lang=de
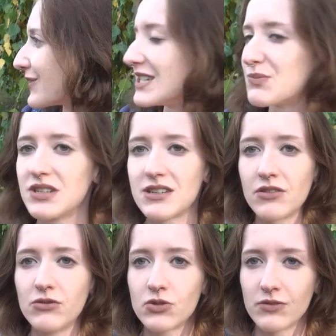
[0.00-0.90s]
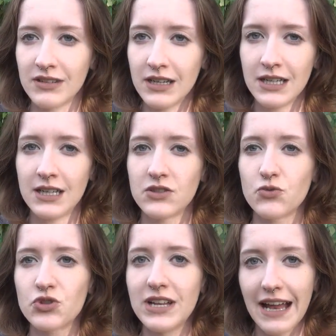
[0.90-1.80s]
Vielleicht bin ich auch nur schon so
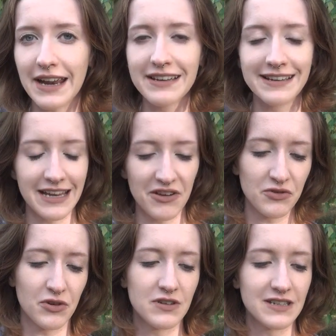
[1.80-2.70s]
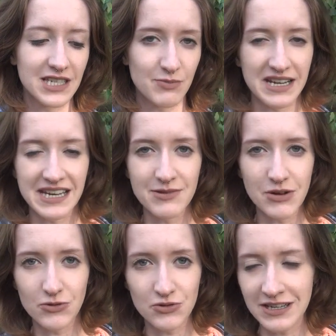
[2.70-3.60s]
schnell angenervt heute, dass ich bei jedem
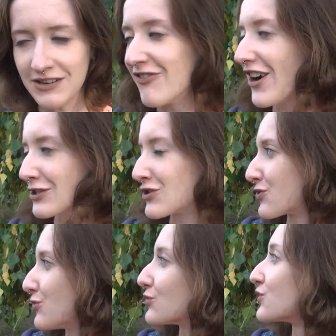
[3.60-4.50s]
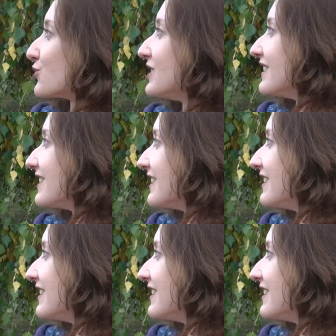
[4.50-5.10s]
Auto denke, was tust du hier?